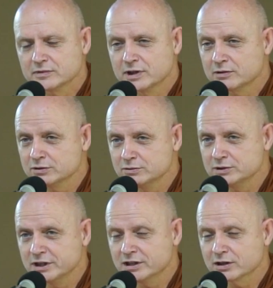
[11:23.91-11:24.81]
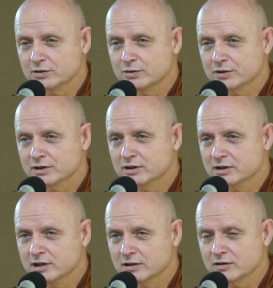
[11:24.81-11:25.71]
เราต้องดีละคน
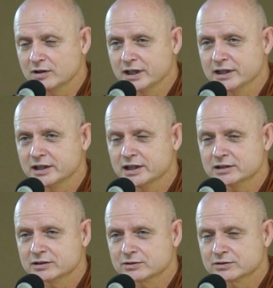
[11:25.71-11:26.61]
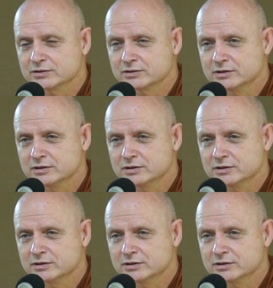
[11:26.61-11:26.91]
แล้วเราก็ให้เกียรติคน